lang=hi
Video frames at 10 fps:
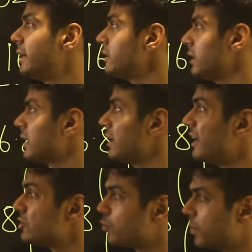है या
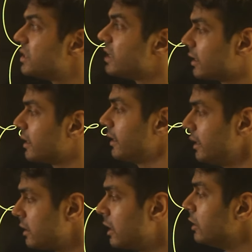रिलायंस ऊपर जाता
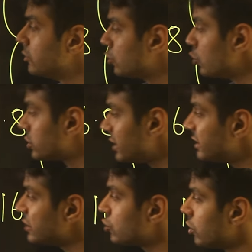है तो दूसरी
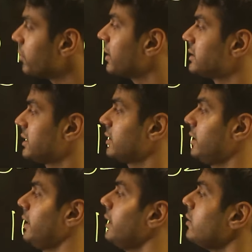चीज जो हम कर
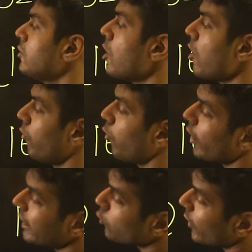सकते हैं वो
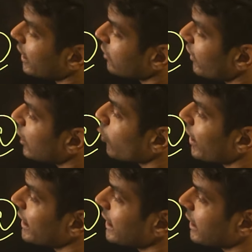है ट्वेंटी फाइव
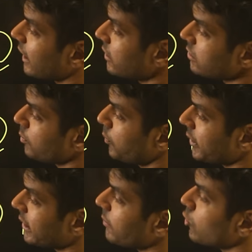ट्वेंटी का
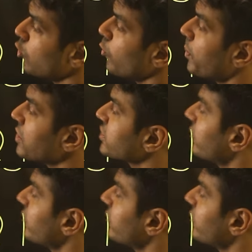पुट हम ऊपर